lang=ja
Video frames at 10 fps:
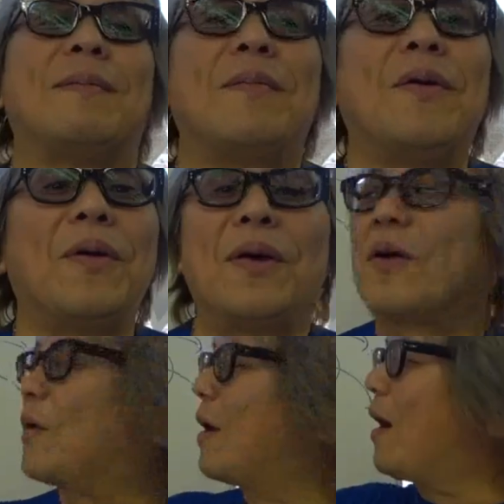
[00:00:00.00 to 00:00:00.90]
も
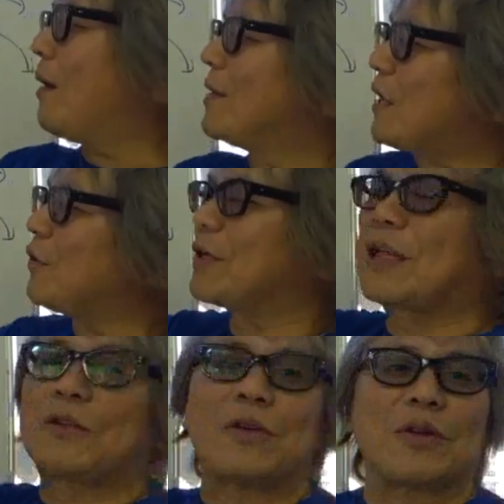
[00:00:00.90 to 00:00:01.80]
うこれはちゃんとでき
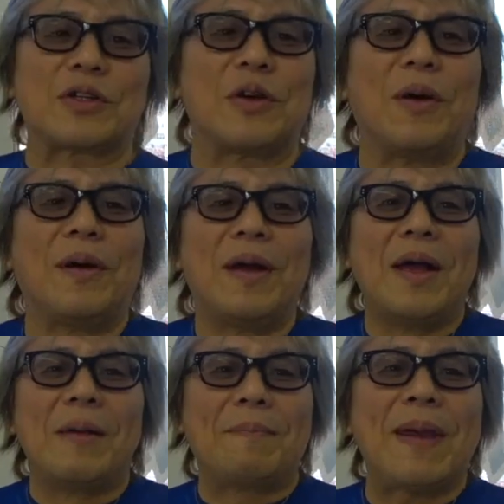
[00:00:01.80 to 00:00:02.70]
たということですよ
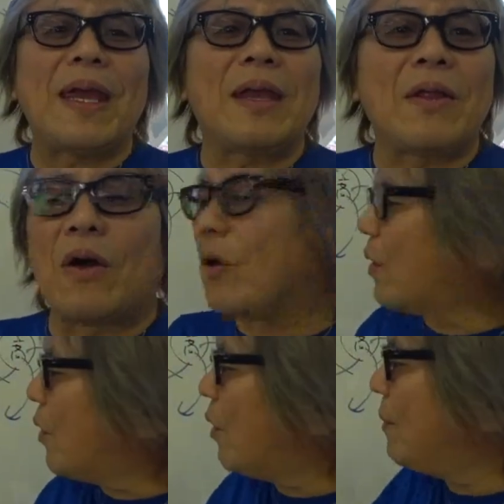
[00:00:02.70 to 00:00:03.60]
B の
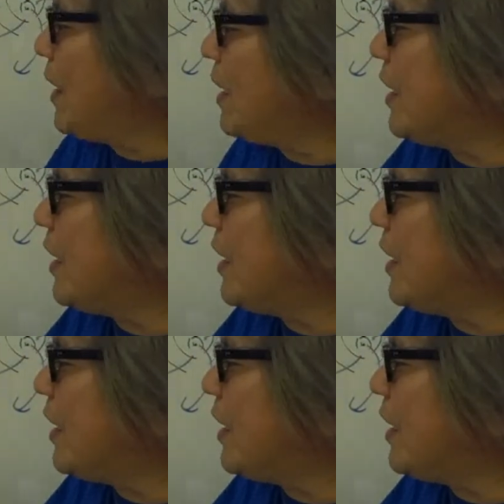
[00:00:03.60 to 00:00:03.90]
ここ B